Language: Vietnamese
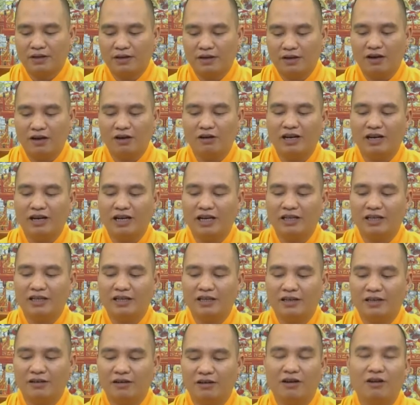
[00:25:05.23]
đó gọi là gì?
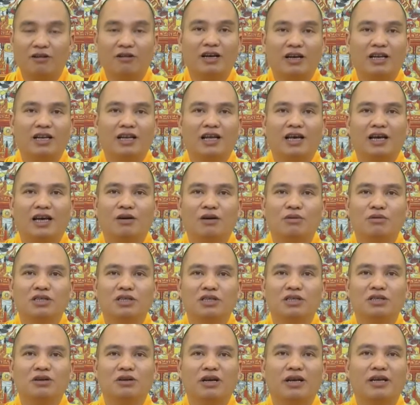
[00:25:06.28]
đó gọi là không
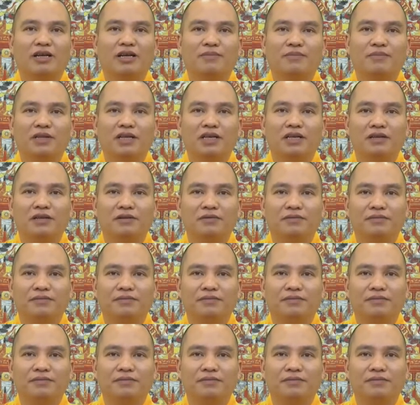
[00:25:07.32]
giữ chọn niềm tin